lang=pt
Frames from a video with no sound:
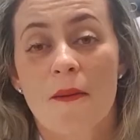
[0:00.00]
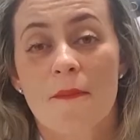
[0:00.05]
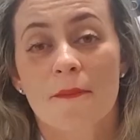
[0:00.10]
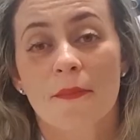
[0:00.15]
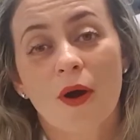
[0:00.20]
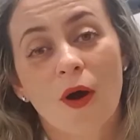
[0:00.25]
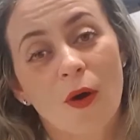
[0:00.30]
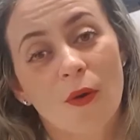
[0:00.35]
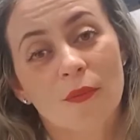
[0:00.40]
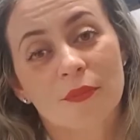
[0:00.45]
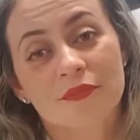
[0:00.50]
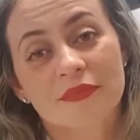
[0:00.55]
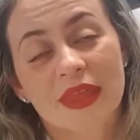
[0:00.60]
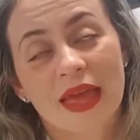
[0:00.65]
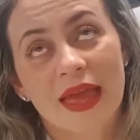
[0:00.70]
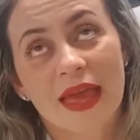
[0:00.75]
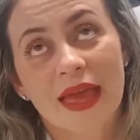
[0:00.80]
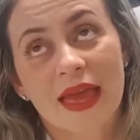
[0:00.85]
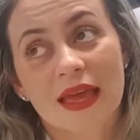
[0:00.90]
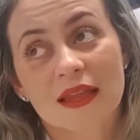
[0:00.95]
Bom,
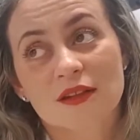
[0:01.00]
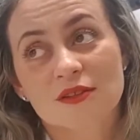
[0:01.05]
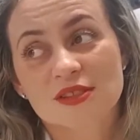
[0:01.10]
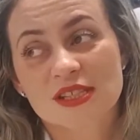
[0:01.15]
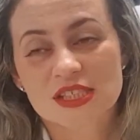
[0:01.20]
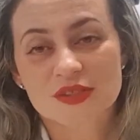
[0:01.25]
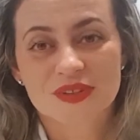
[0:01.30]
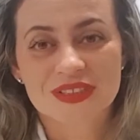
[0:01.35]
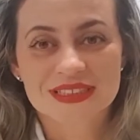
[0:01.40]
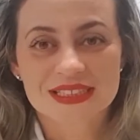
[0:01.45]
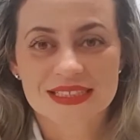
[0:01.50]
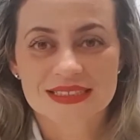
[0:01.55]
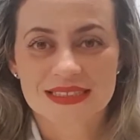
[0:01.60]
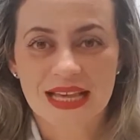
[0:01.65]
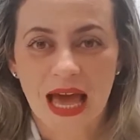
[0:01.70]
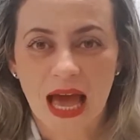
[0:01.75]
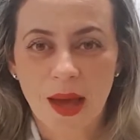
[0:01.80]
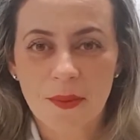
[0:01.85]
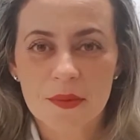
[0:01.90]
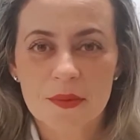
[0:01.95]
é, não sei se você
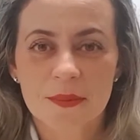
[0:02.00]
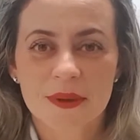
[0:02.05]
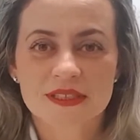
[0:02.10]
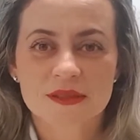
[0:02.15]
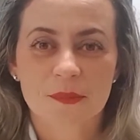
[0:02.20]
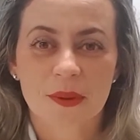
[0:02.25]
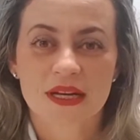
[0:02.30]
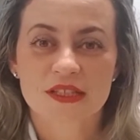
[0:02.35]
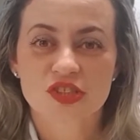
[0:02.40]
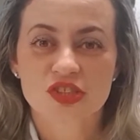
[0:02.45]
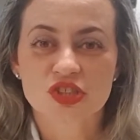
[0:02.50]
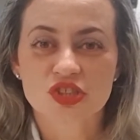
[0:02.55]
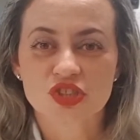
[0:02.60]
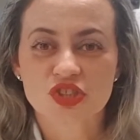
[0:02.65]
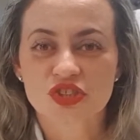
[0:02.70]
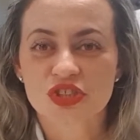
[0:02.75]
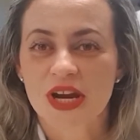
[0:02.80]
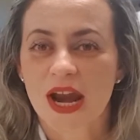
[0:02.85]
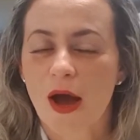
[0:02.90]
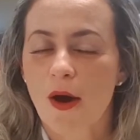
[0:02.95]
sabe, mas para a gente
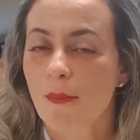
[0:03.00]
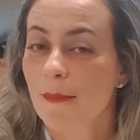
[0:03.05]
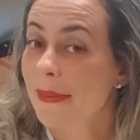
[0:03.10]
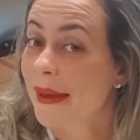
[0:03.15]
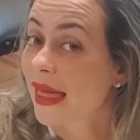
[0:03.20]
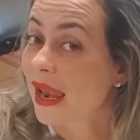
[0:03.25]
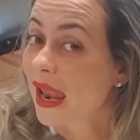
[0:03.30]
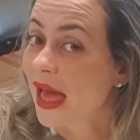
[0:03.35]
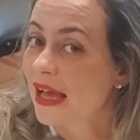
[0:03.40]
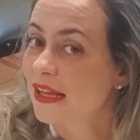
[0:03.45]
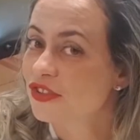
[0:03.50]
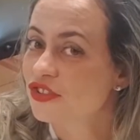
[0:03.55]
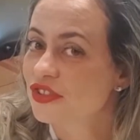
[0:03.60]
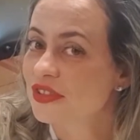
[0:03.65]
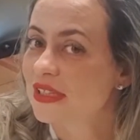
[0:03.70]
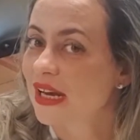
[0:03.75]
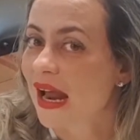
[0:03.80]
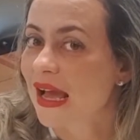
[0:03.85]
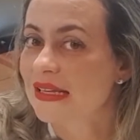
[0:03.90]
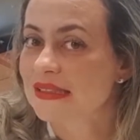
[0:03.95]
tirar o pé lá de
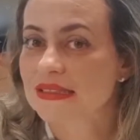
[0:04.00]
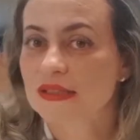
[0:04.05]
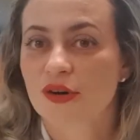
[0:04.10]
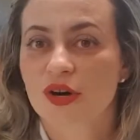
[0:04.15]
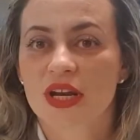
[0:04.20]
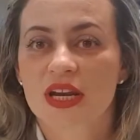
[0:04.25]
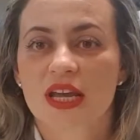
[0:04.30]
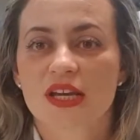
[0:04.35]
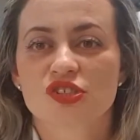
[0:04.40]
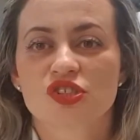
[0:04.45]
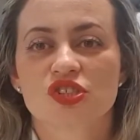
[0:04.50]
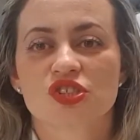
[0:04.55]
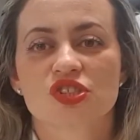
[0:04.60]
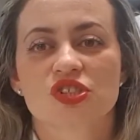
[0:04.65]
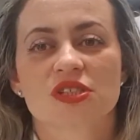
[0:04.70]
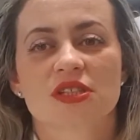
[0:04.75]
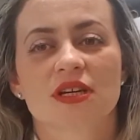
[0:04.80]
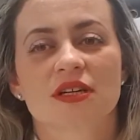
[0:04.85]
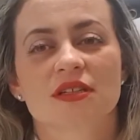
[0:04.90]
trás na hora que a gente está